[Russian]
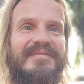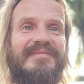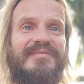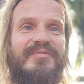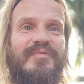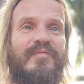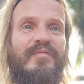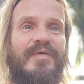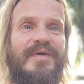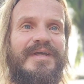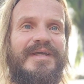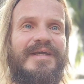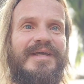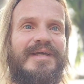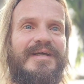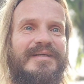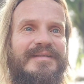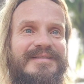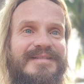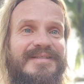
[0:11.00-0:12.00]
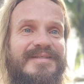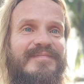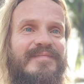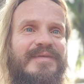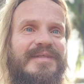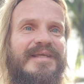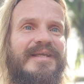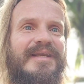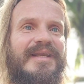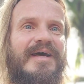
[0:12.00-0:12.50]
то вы
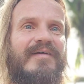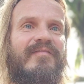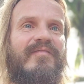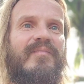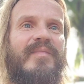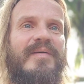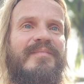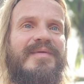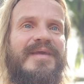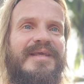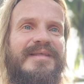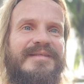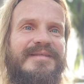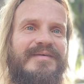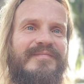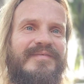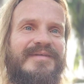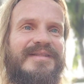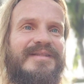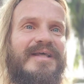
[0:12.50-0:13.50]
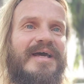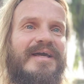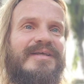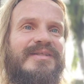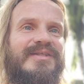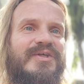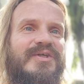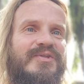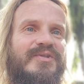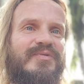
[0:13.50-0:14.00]
действительно в моменте. Вы
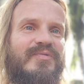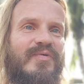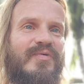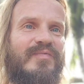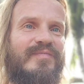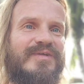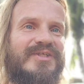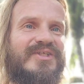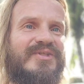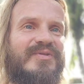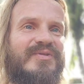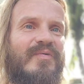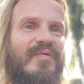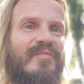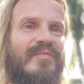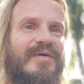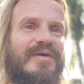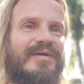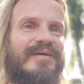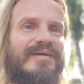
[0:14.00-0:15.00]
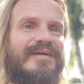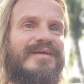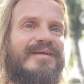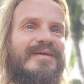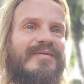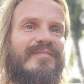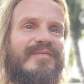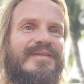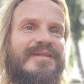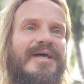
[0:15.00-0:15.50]
знаете, кто вы, что вы.
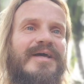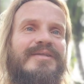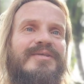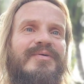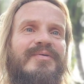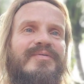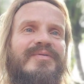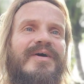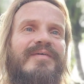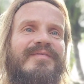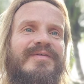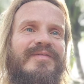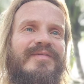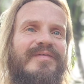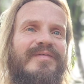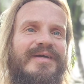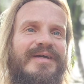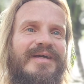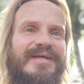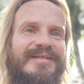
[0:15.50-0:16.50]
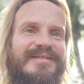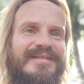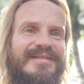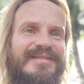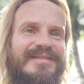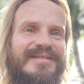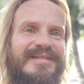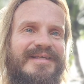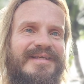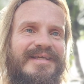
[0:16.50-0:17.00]
Вы знаете, куда вы двигаетесь.
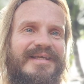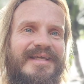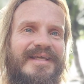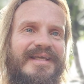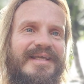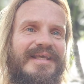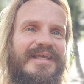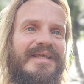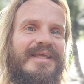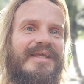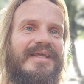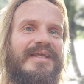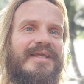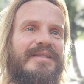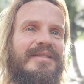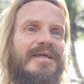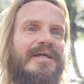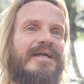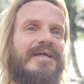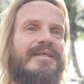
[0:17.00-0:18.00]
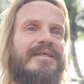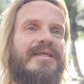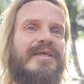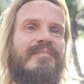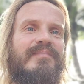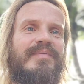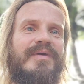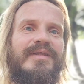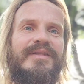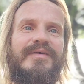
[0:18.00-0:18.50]
И
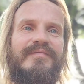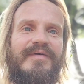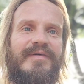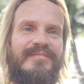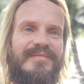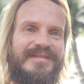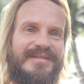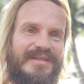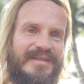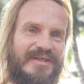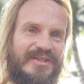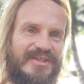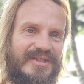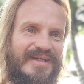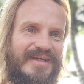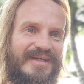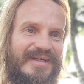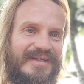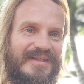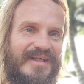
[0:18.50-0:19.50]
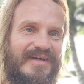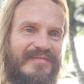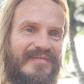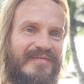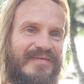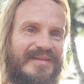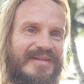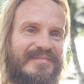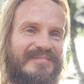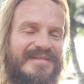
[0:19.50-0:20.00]
никакие беды вам не страшны, когда
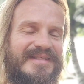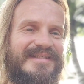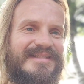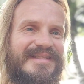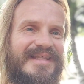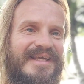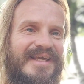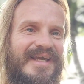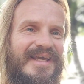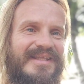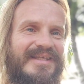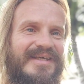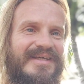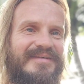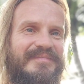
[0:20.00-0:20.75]
вы в этом состоянии.